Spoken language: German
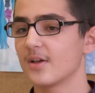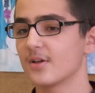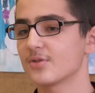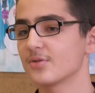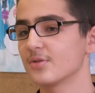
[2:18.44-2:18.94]

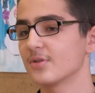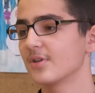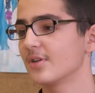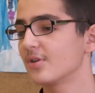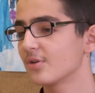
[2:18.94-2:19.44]
Also
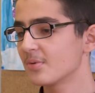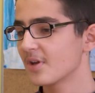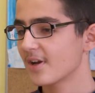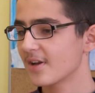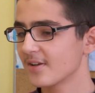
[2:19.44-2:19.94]
ich komme
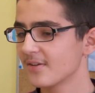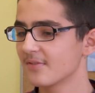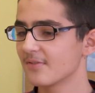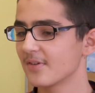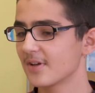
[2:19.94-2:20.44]
hier rein,
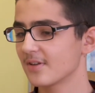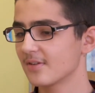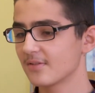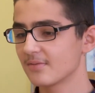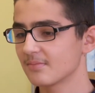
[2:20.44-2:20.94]
werde
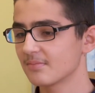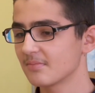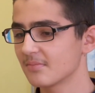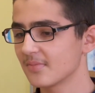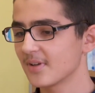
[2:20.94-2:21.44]

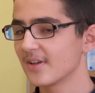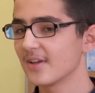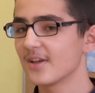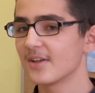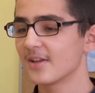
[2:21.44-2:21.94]

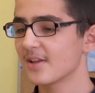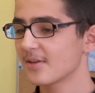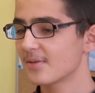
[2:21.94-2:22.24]
nicht